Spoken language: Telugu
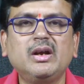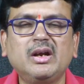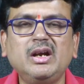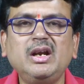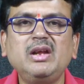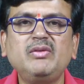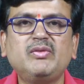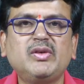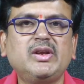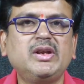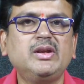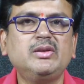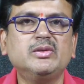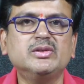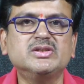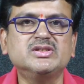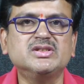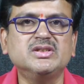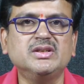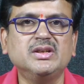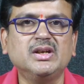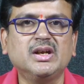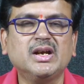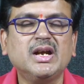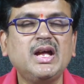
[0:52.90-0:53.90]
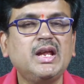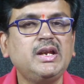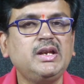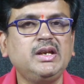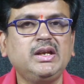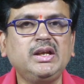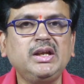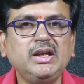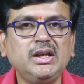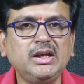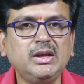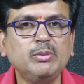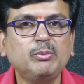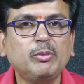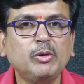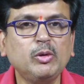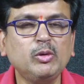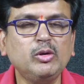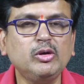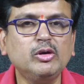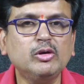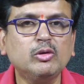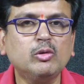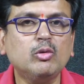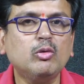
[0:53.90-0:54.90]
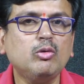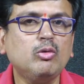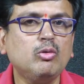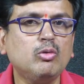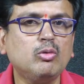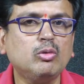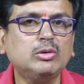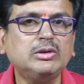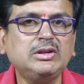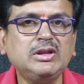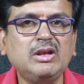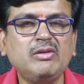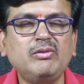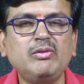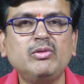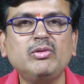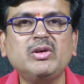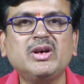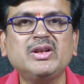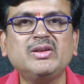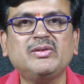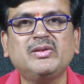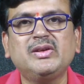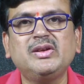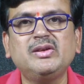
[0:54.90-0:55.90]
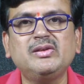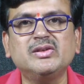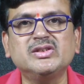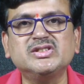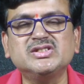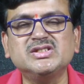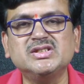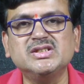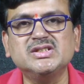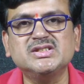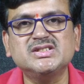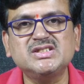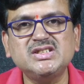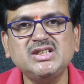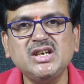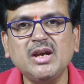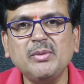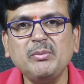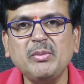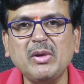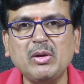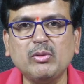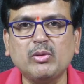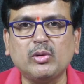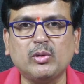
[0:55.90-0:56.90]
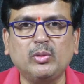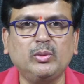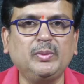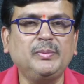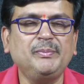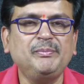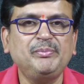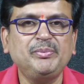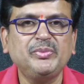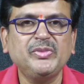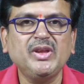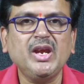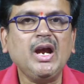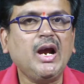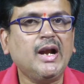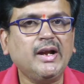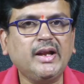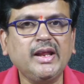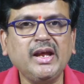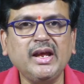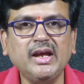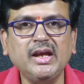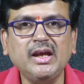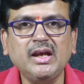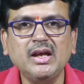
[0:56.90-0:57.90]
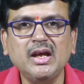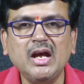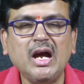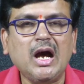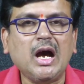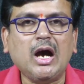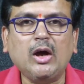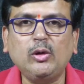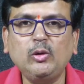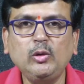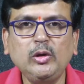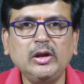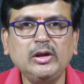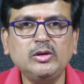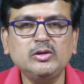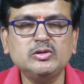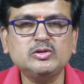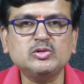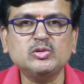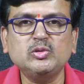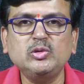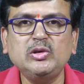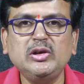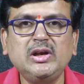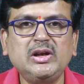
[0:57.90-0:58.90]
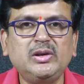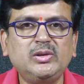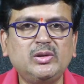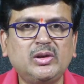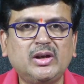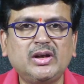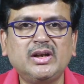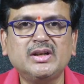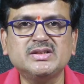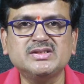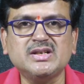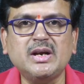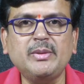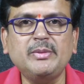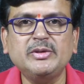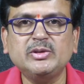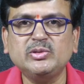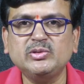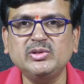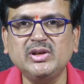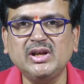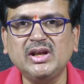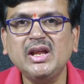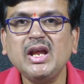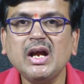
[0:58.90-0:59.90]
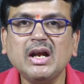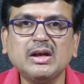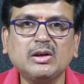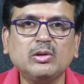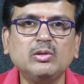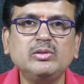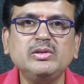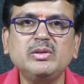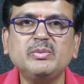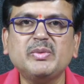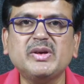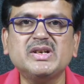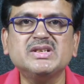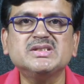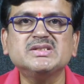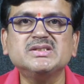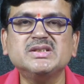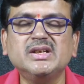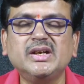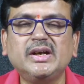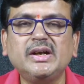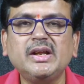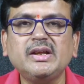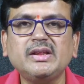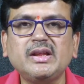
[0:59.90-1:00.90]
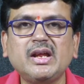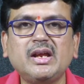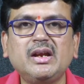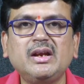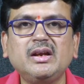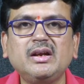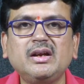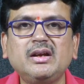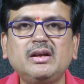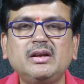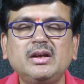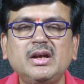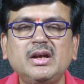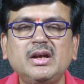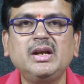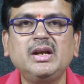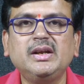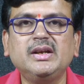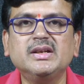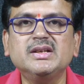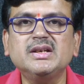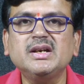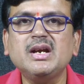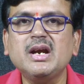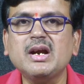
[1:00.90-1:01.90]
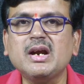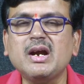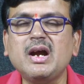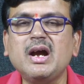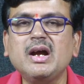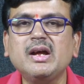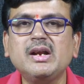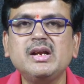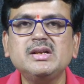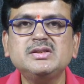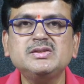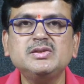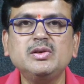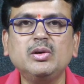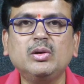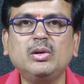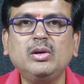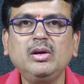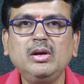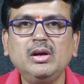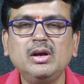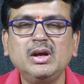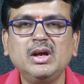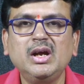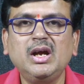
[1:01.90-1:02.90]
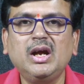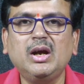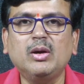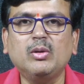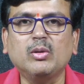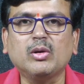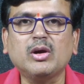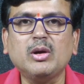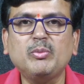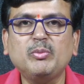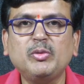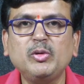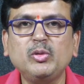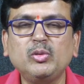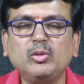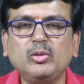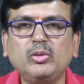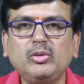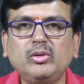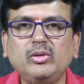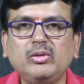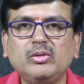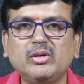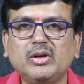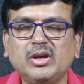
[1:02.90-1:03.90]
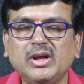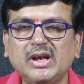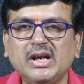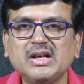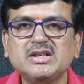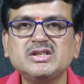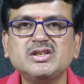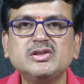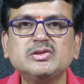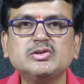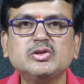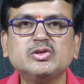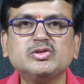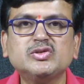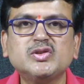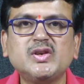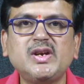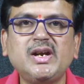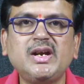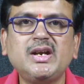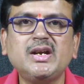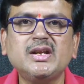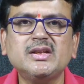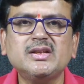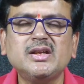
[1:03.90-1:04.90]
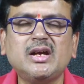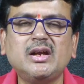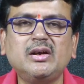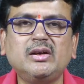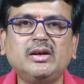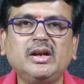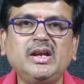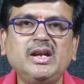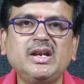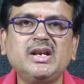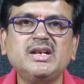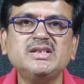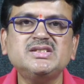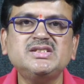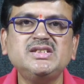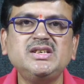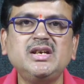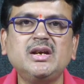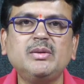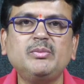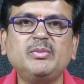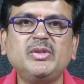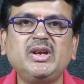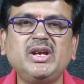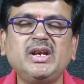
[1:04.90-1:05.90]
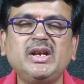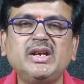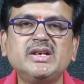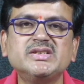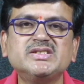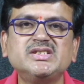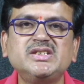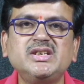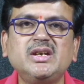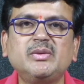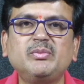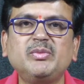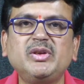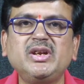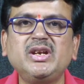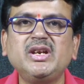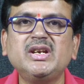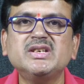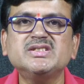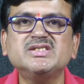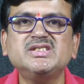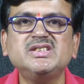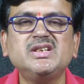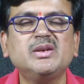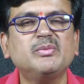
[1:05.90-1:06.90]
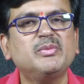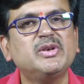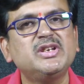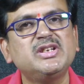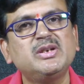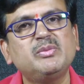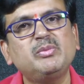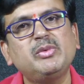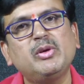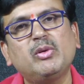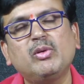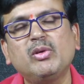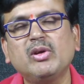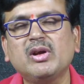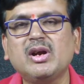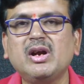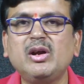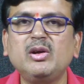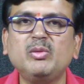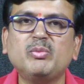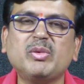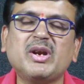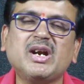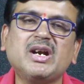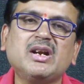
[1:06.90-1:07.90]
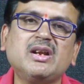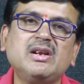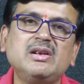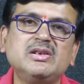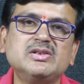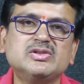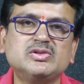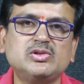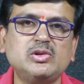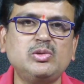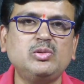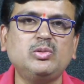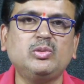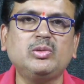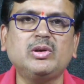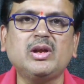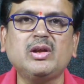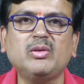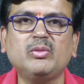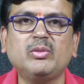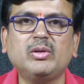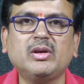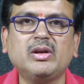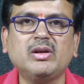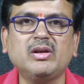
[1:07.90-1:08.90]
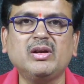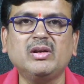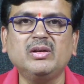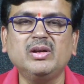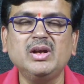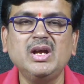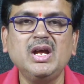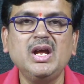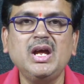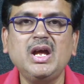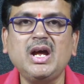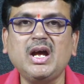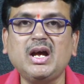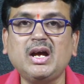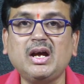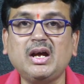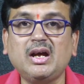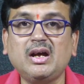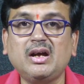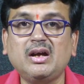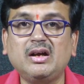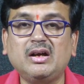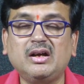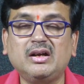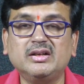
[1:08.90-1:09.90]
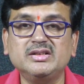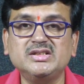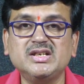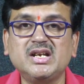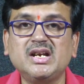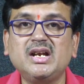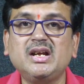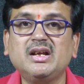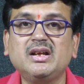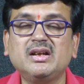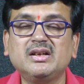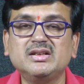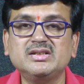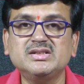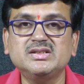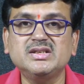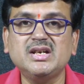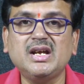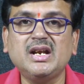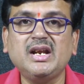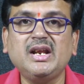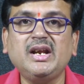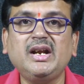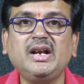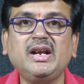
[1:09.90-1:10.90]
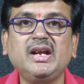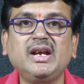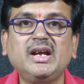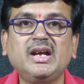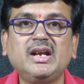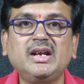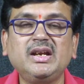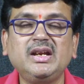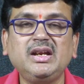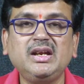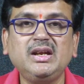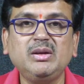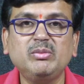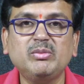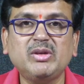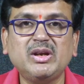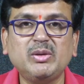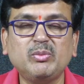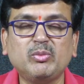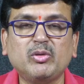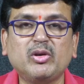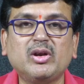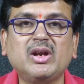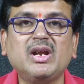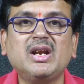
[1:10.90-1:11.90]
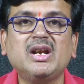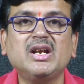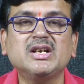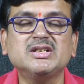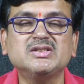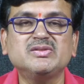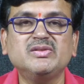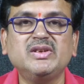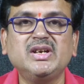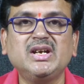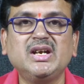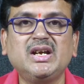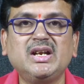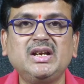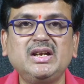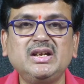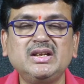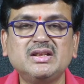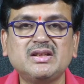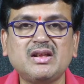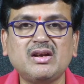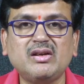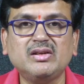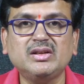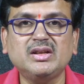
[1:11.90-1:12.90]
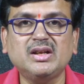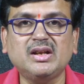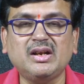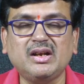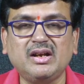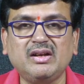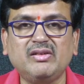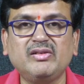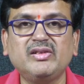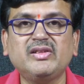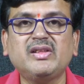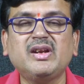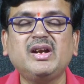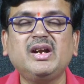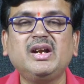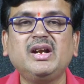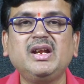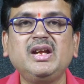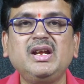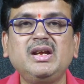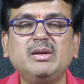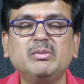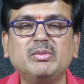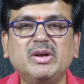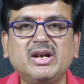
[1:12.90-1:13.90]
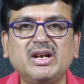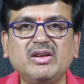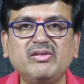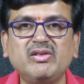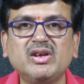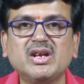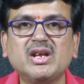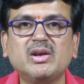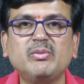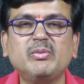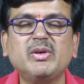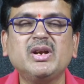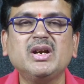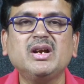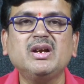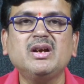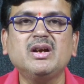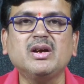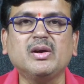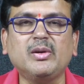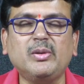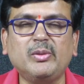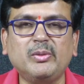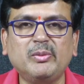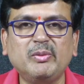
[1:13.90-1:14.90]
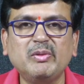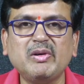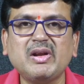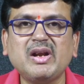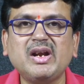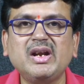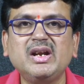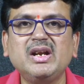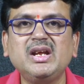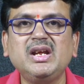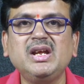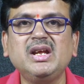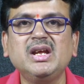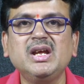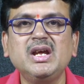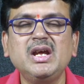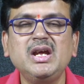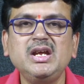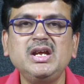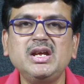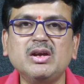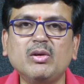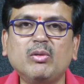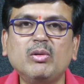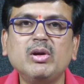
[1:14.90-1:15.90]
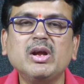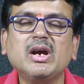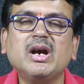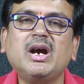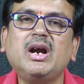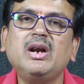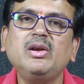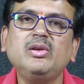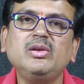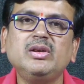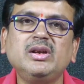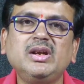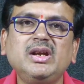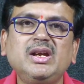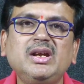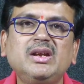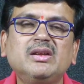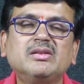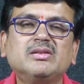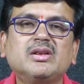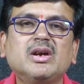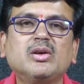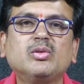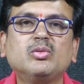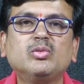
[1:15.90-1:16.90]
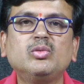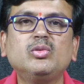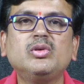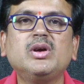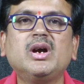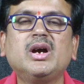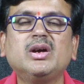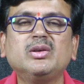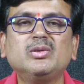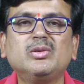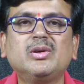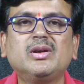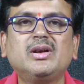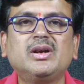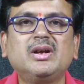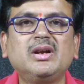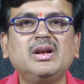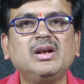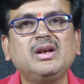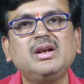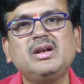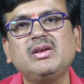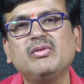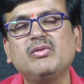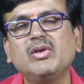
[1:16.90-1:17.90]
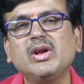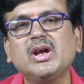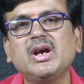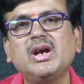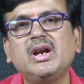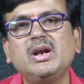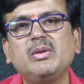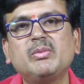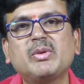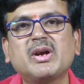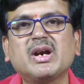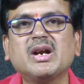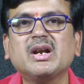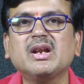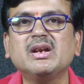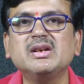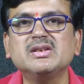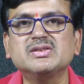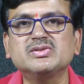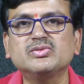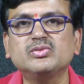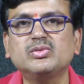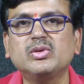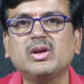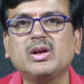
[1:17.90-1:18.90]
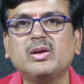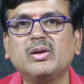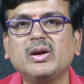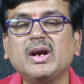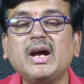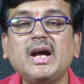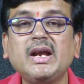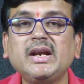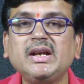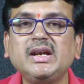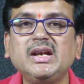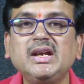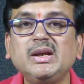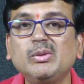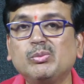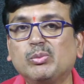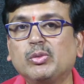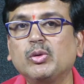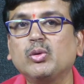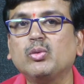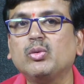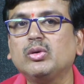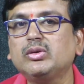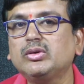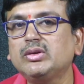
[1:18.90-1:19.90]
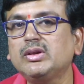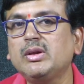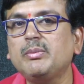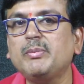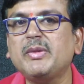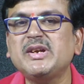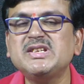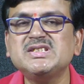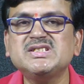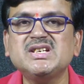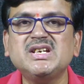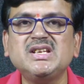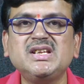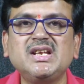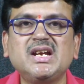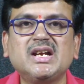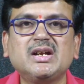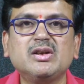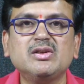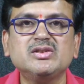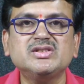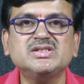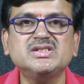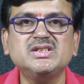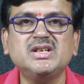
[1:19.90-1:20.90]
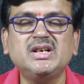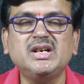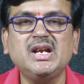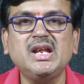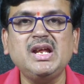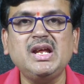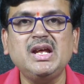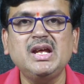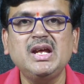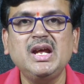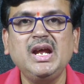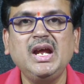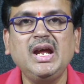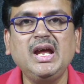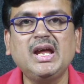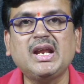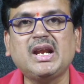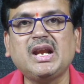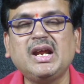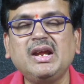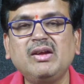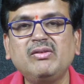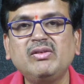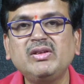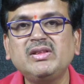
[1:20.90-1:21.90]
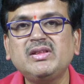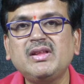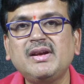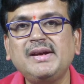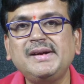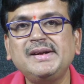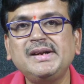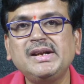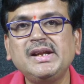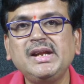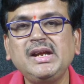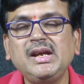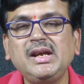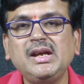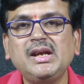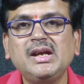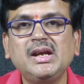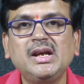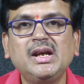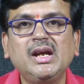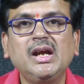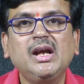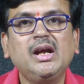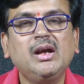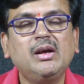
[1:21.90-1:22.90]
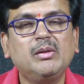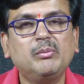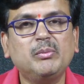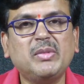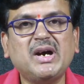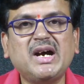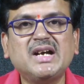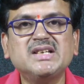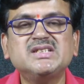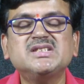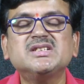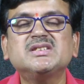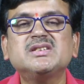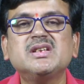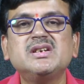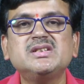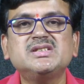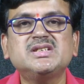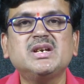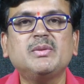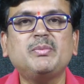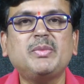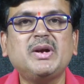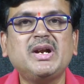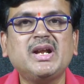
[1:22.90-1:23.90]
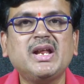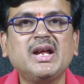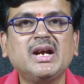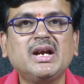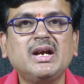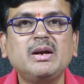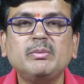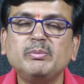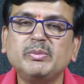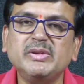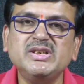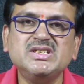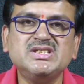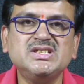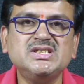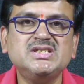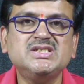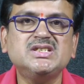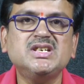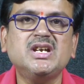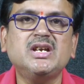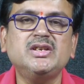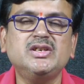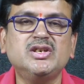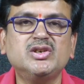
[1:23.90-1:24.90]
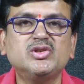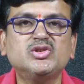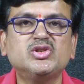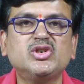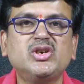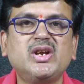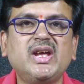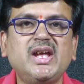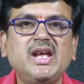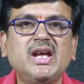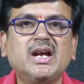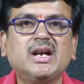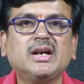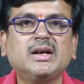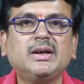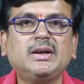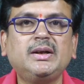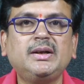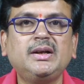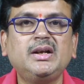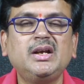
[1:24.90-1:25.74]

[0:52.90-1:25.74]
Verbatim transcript: రిలీఫ్ అనేది వచ్చింది కానీ ఇప్పుడు ఇంకొక కొత్త వివాదం అనేది వచ్చింది సీఎం ఎవరు అంటే ఆలు లేదు చూలు లేదు అన్న సామెత ఉంది కదా అట్లుంది పరిస్థితి అంటే తెలంగాణ నిజంగా కాంగ్రెస్లో ఒకప్పుడు ఎలక్షన్స్ వస్తున్నాయంటే చాలు నేనే సీఎం నేనే సీఎం నేనే సీఎం అని చెప్పి ఎవరి కాళ్ళు ప్రకటనలు ఇస్తూనే ఉంటారు ఉంటారు జన జానారెడ్డి కానీ మరి పొన్నాల లక్ష్మి కానీ తర్వాత రేవంత్ రెడ్డి బట్టి విక్రమార్క కోమటి రెడ్డి ఎవరి కాళ్ళు నేను తక్కువ కాదు అన్నట్లుగా ఎవరి కాళ్ళే ప్రకటనలు ఇస్తుంటారు కానీ ఇప్పుడు కొత్త పంచాయతీ ఎట్లొచ్చిందంటే రేవంత్ రెడ్డి బాధ్యతలు చేపట్టాక పీసీసీ అధ్యక్షుడయ్యాక